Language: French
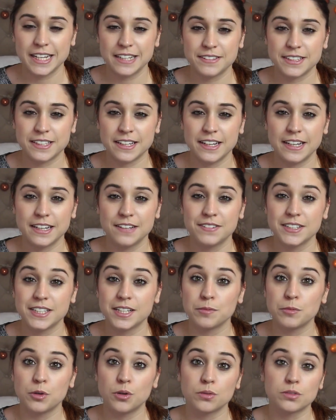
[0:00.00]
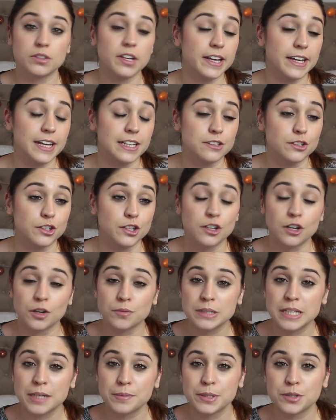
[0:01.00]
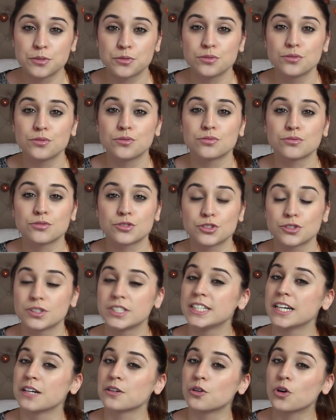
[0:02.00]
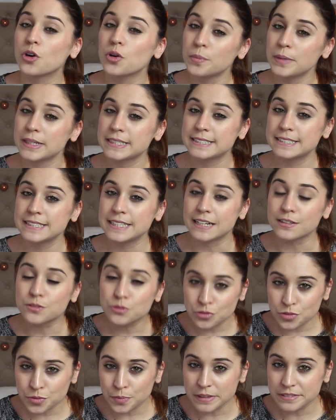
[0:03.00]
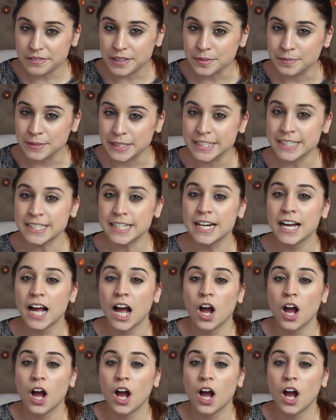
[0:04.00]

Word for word: J'ai Été évidemment très gâtée comme d'habitude donc je dis un grand merci à toute ma famille